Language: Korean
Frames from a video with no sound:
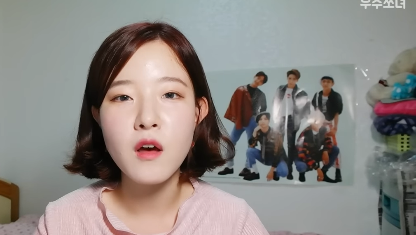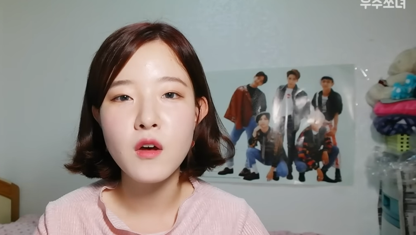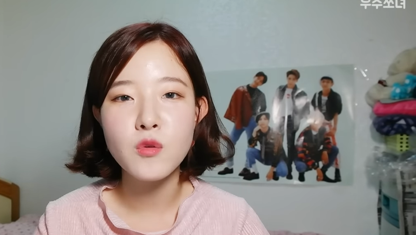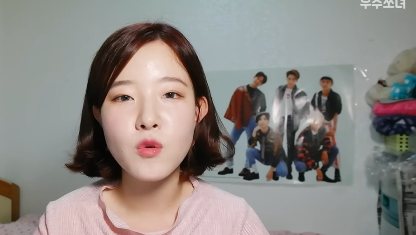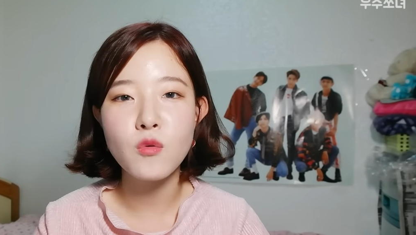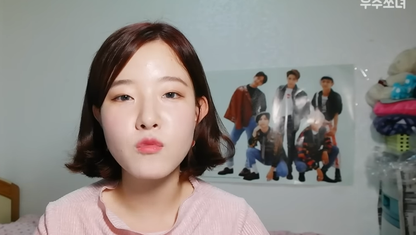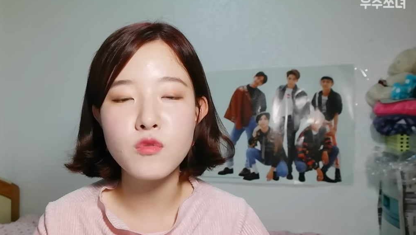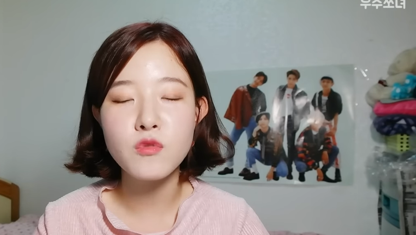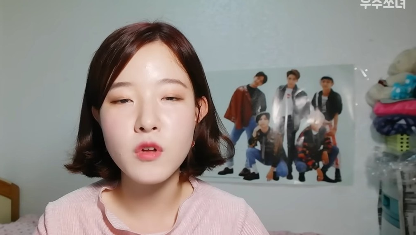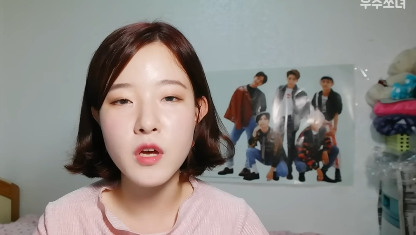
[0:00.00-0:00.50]

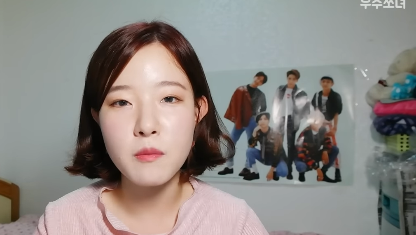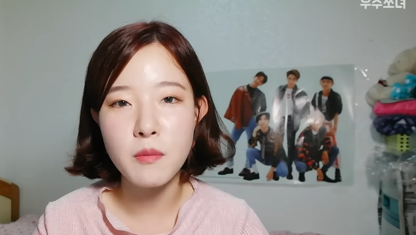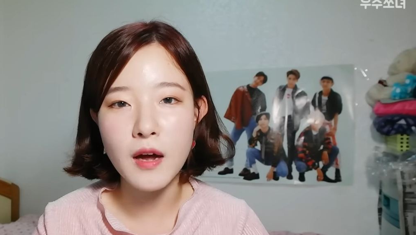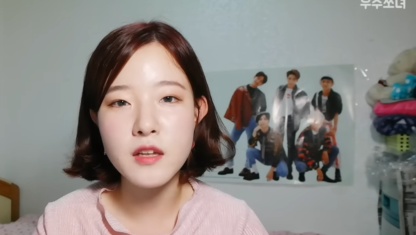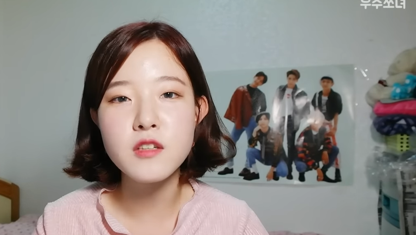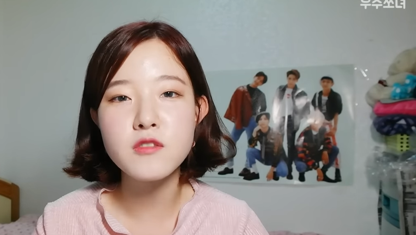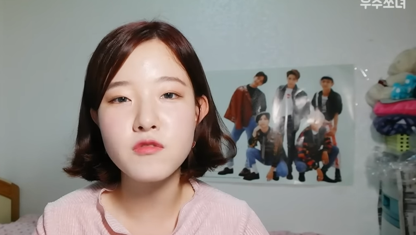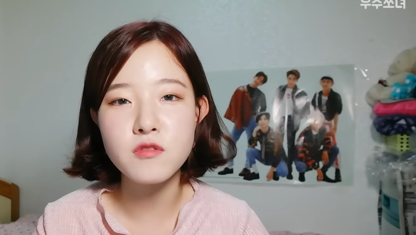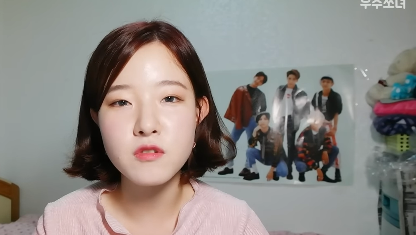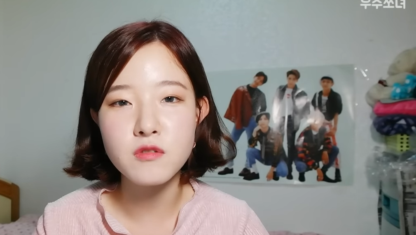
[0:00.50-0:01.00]
도움도 되게
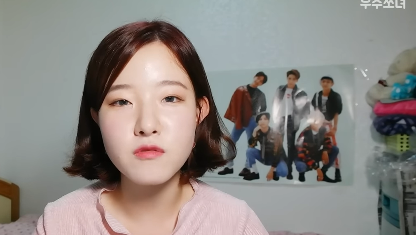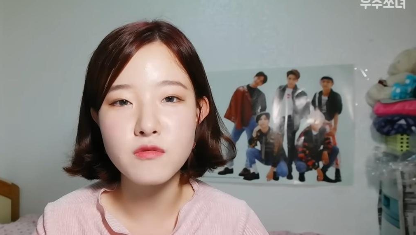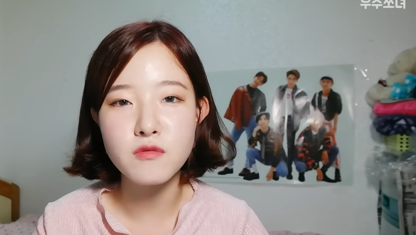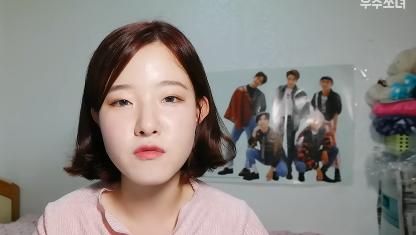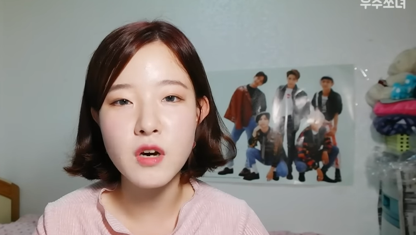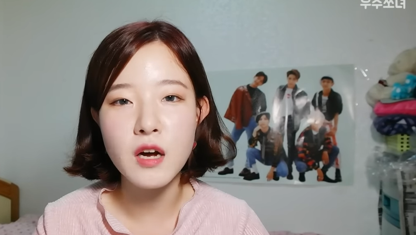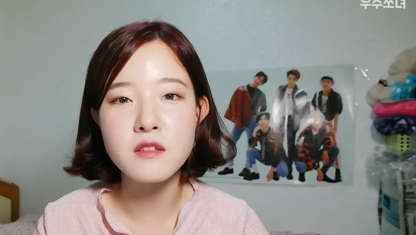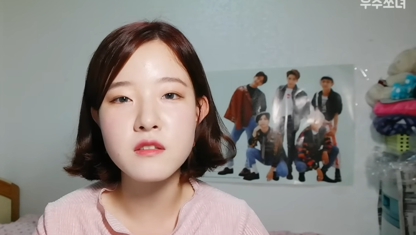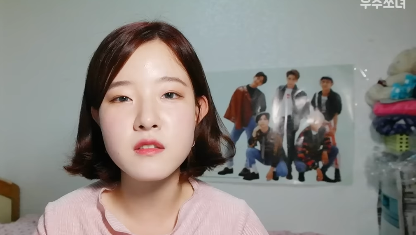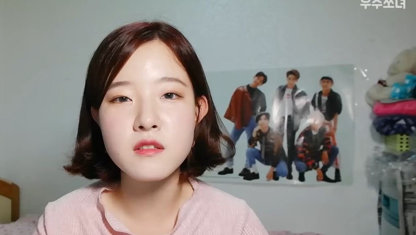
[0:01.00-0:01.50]
많이 주시고
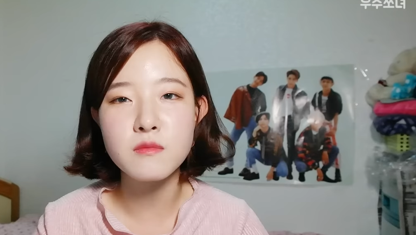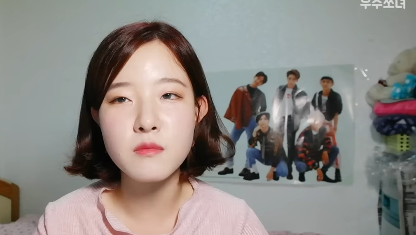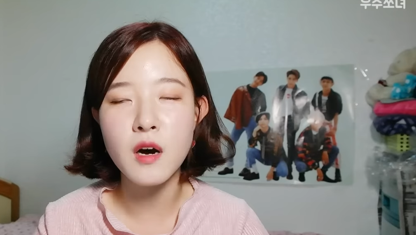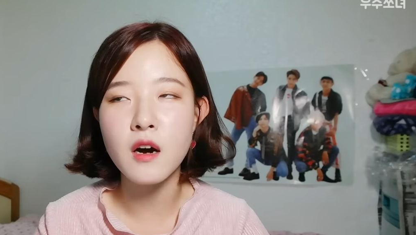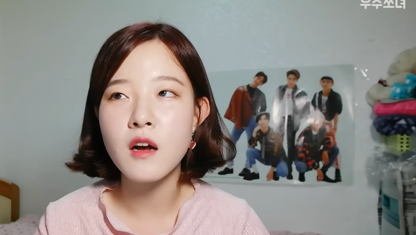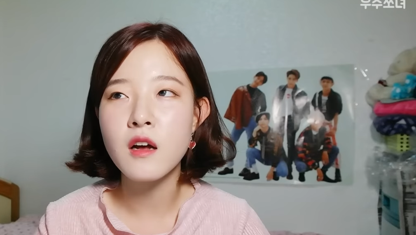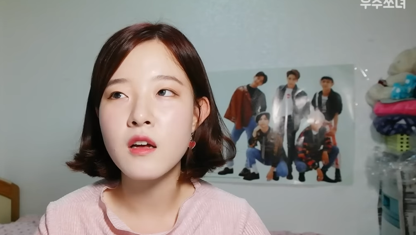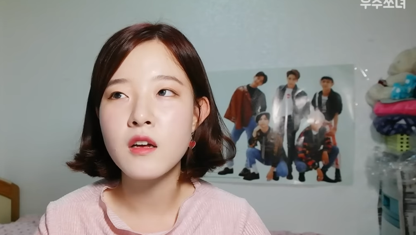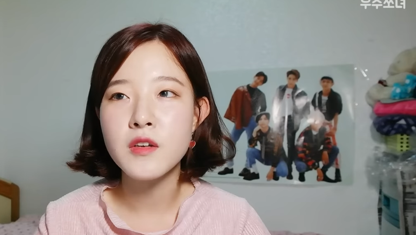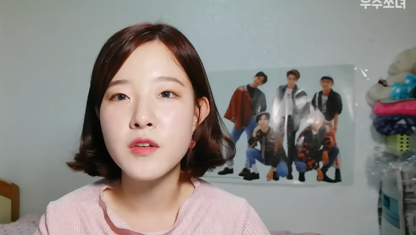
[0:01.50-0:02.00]
같이 막
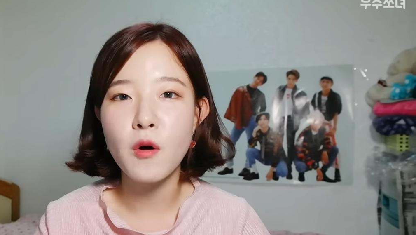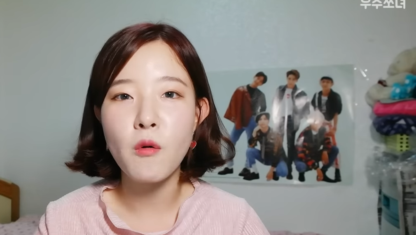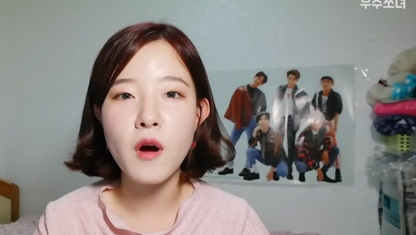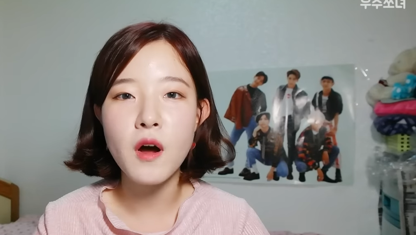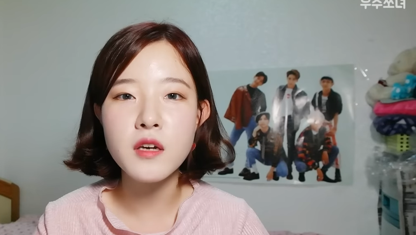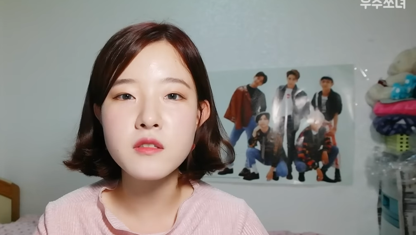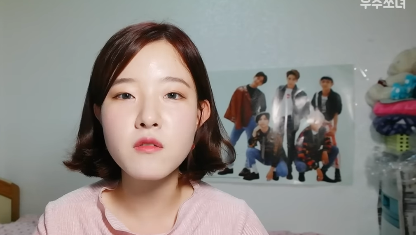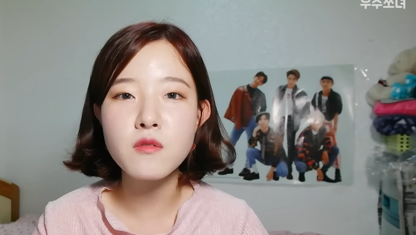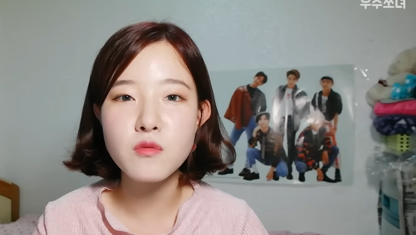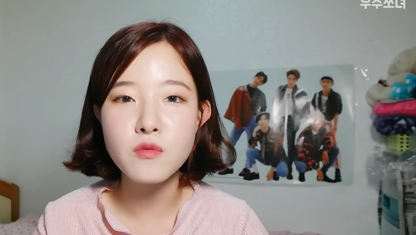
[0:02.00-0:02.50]
영화
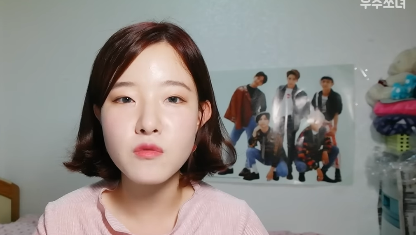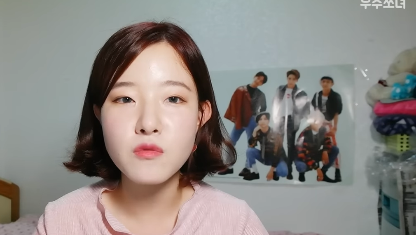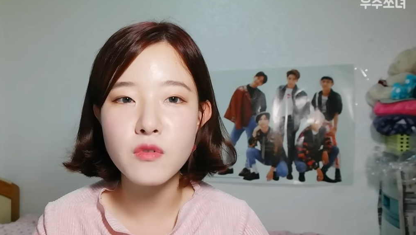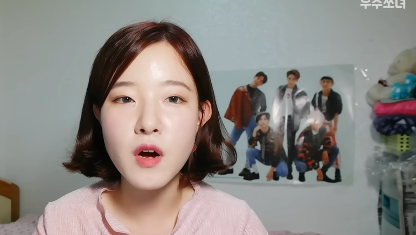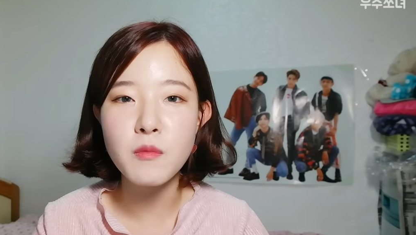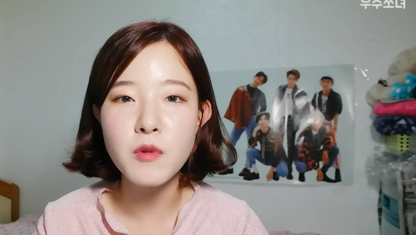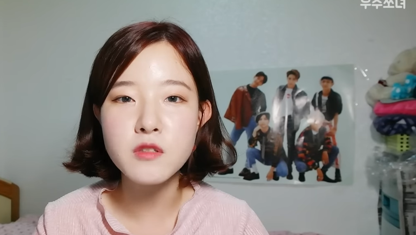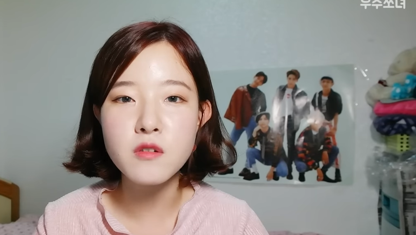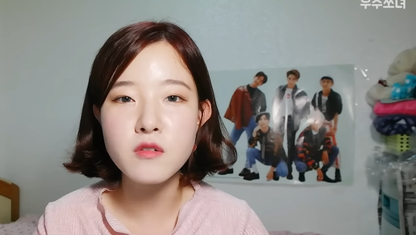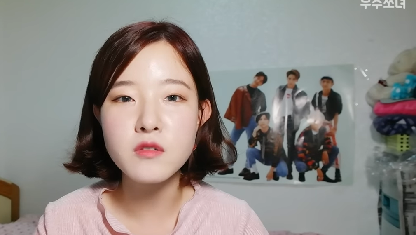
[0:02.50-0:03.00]
해석도
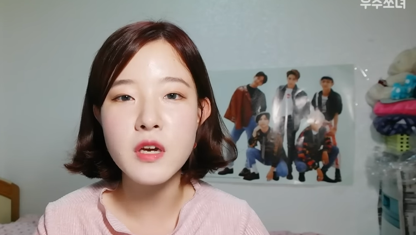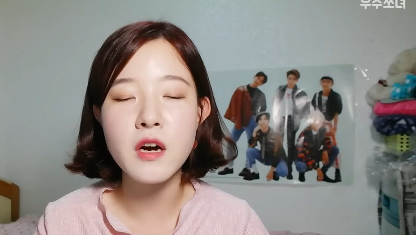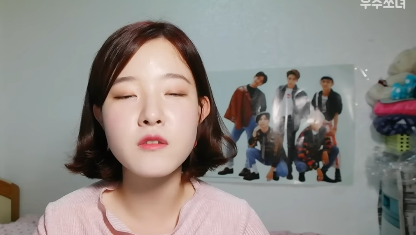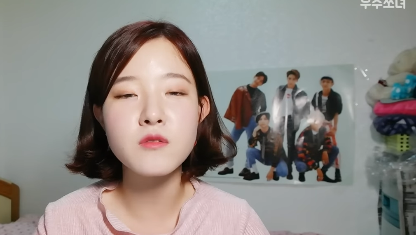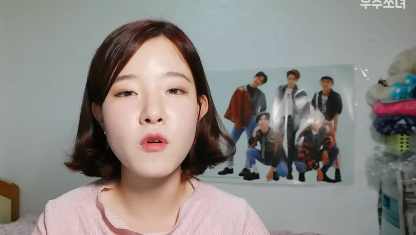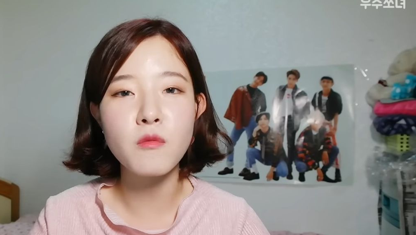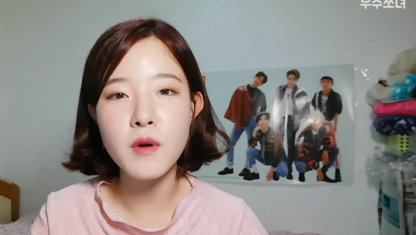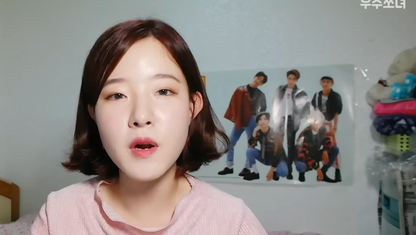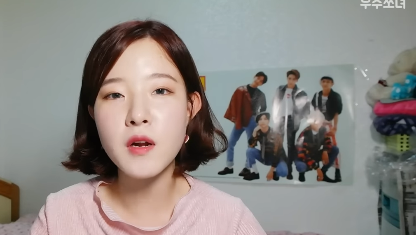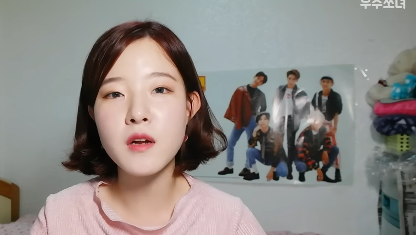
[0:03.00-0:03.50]
하면서 제가
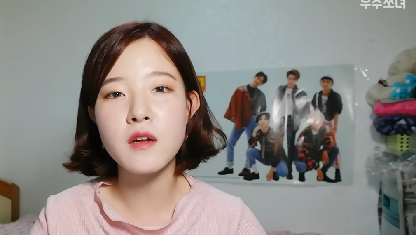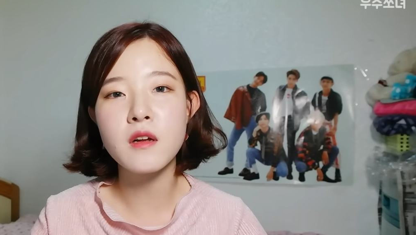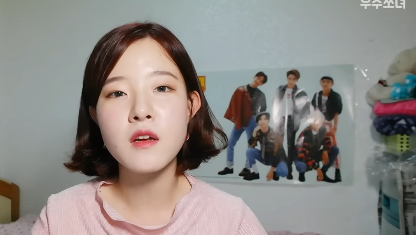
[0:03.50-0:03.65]
정말